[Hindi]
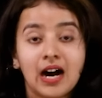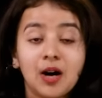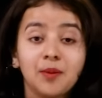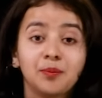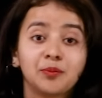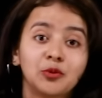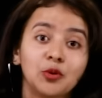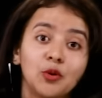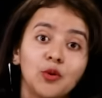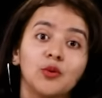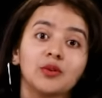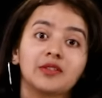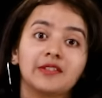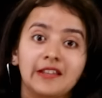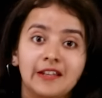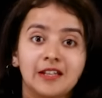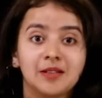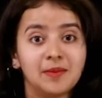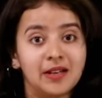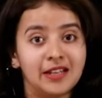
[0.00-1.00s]
अब दो
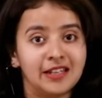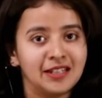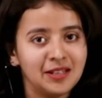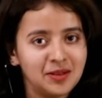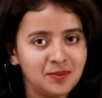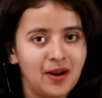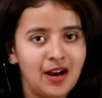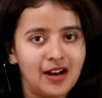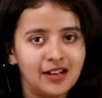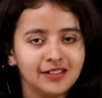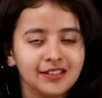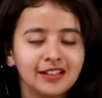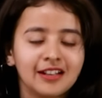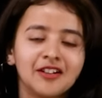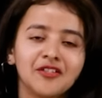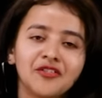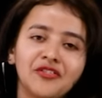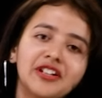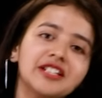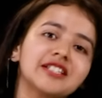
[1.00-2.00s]
तीन महीने बाद
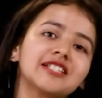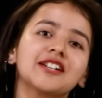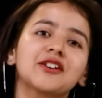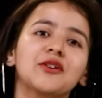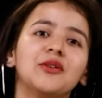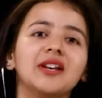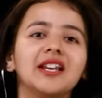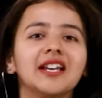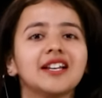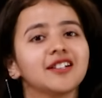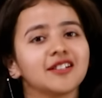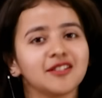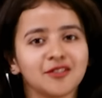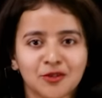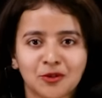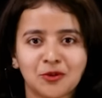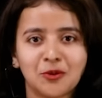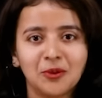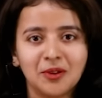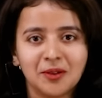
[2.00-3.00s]
फिर से खुले
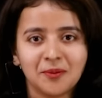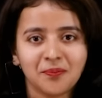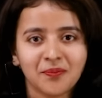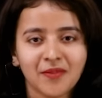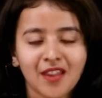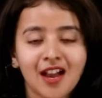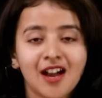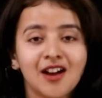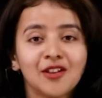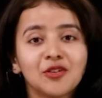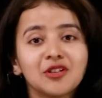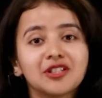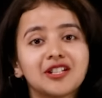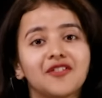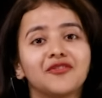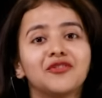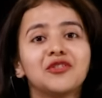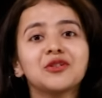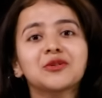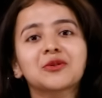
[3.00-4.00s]
स्कूल तो
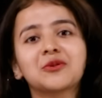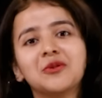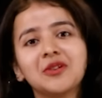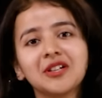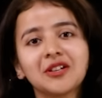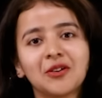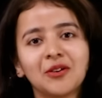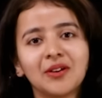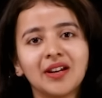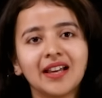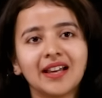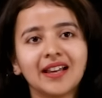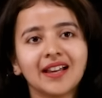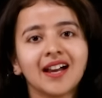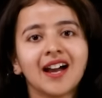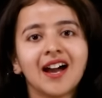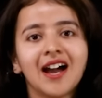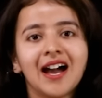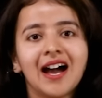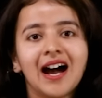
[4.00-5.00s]
जब वो स्कूल खुले
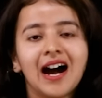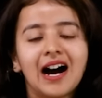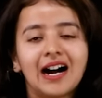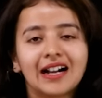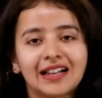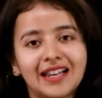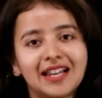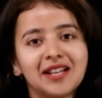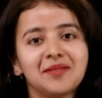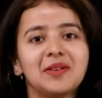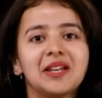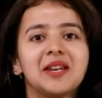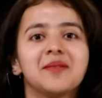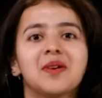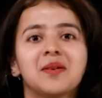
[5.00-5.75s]
अगेन मेरी